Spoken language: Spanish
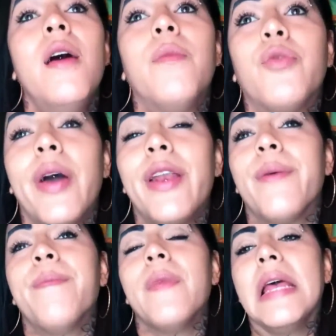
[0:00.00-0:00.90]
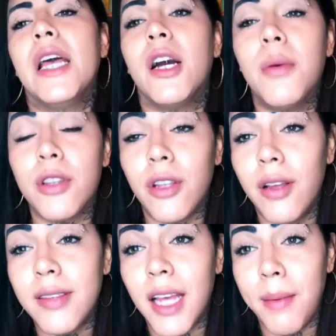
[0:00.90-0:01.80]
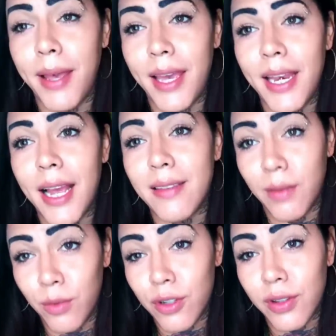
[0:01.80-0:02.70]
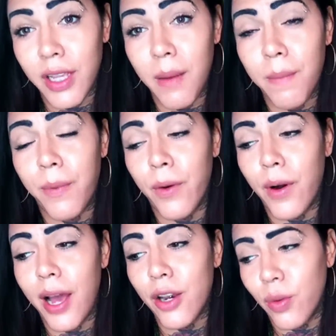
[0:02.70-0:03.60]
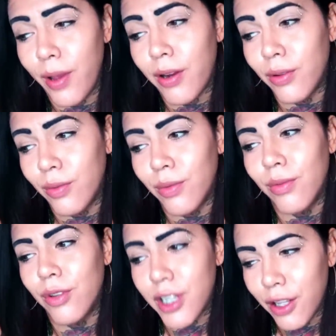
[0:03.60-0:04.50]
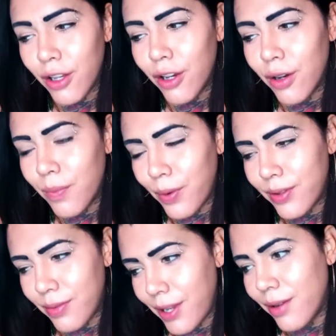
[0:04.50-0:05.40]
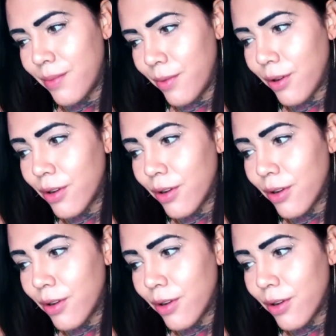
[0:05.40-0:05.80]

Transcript: Pues bueno, como todos saben, hace mucho tiempo anduve con un luchador, pues bueno, muy